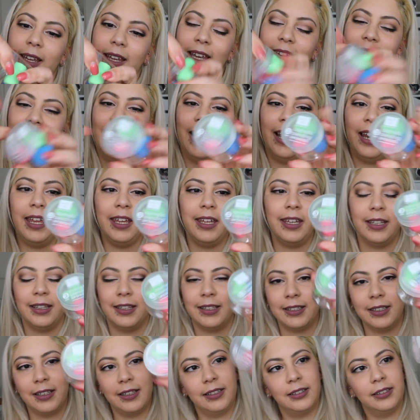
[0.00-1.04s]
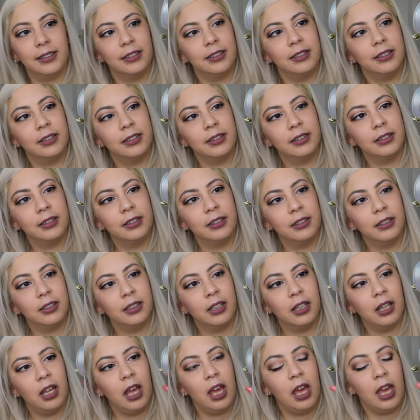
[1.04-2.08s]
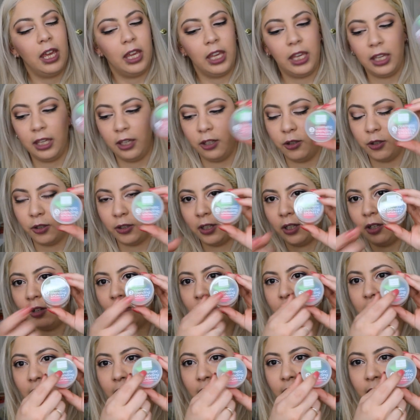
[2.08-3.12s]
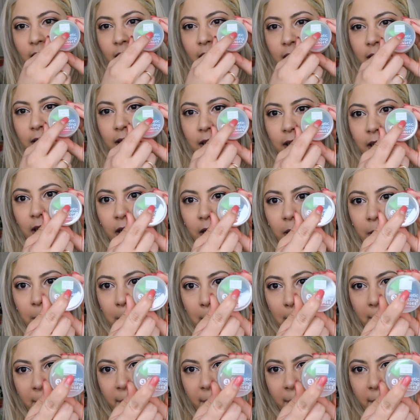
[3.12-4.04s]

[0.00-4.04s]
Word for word: and I like it y yo tengo ya este